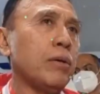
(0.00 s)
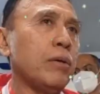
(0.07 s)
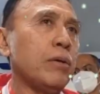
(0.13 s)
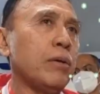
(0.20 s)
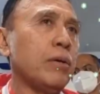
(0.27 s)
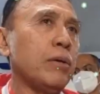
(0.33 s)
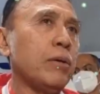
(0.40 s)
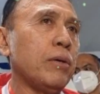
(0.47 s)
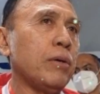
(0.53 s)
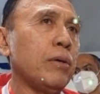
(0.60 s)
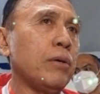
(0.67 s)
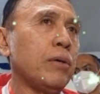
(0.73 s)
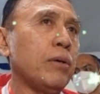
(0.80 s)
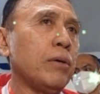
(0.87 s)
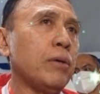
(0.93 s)
Persija
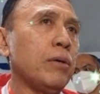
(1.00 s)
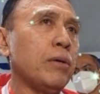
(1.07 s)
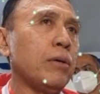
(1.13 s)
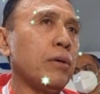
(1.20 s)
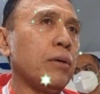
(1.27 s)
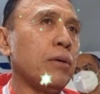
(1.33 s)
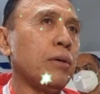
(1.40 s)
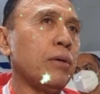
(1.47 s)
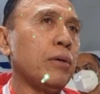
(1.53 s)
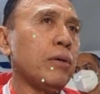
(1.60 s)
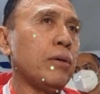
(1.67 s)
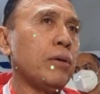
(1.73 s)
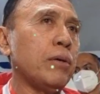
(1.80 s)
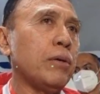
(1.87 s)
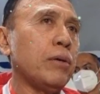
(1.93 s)
gabung ke TC
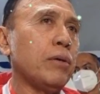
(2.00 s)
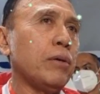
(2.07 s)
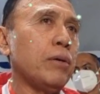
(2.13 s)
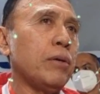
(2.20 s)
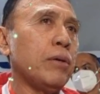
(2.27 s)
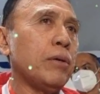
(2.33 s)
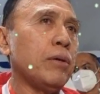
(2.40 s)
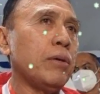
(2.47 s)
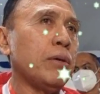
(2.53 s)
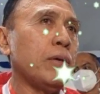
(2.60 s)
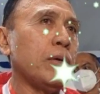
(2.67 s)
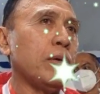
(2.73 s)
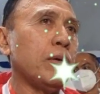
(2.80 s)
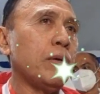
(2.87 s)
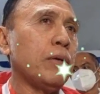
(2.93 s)
Timnas Indonesia
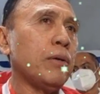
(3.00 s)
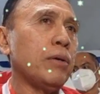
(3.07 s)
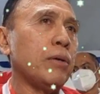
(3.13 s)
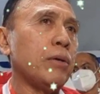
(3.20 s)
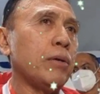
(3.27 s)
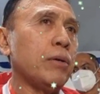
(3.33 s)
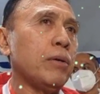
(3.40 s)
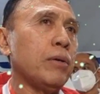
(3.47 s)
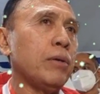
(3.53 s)
U23.